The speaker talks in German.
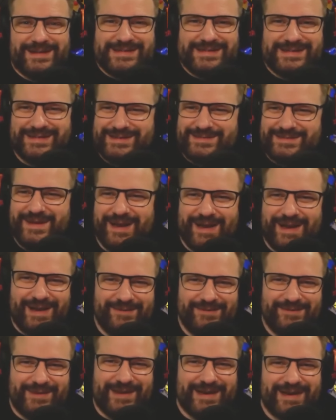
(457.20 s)
Es ist mir
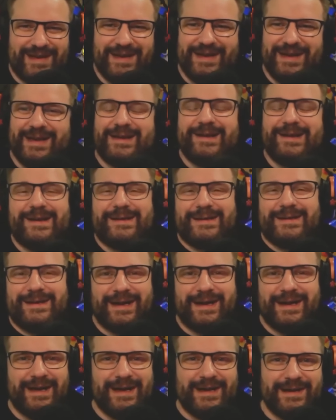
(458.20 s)
einfach
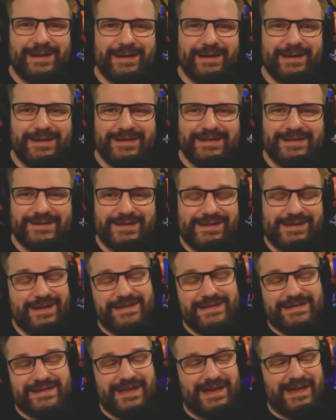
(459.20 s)
kackegal. So,
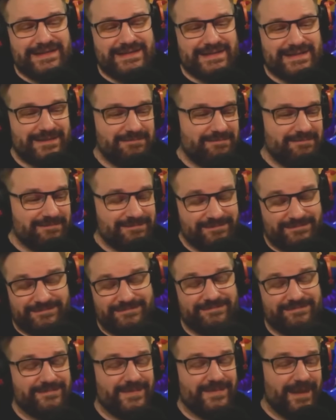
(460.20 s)
ich lese das.
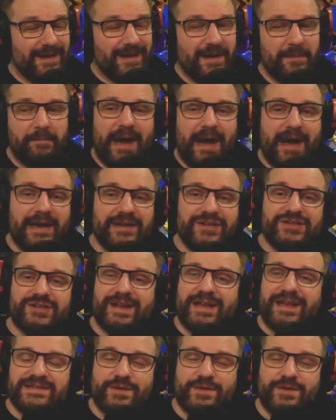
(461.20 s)
Mann,
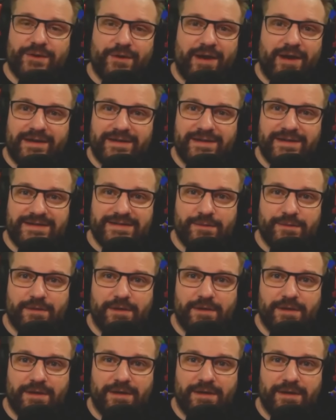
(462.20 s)
stresst euch doch alle nicht
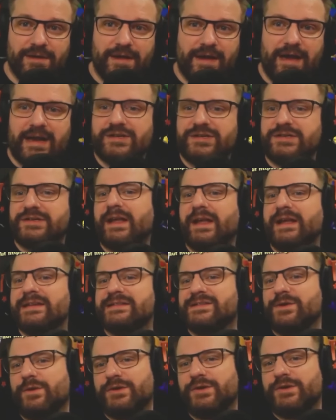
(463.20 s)
so. Ja,
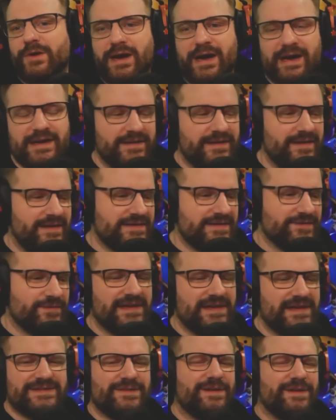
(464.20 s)
stresst euch doch alle nicht
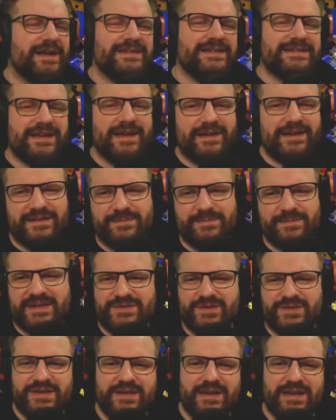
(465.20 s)
so. Das ist doch, ganz ehrlich,
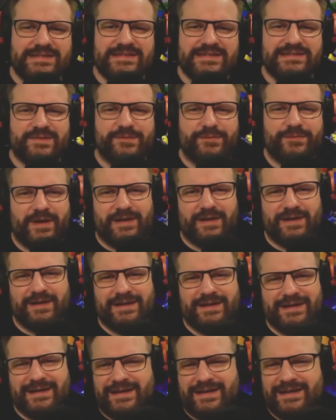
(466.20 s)
nimm das doch nicht ernst, diesen Fuck
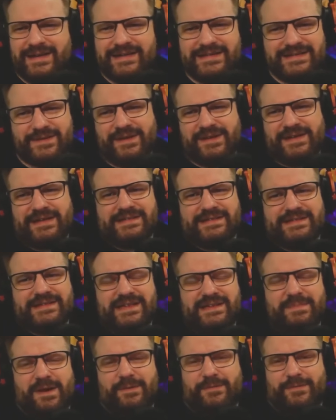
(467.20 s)
das ist, doch, das
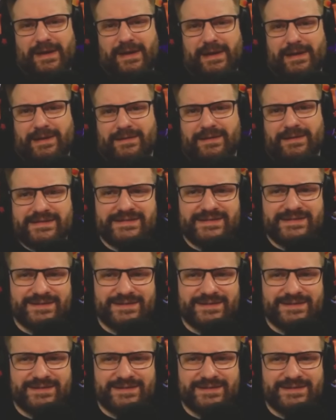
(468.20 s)
ist nicht mal wert.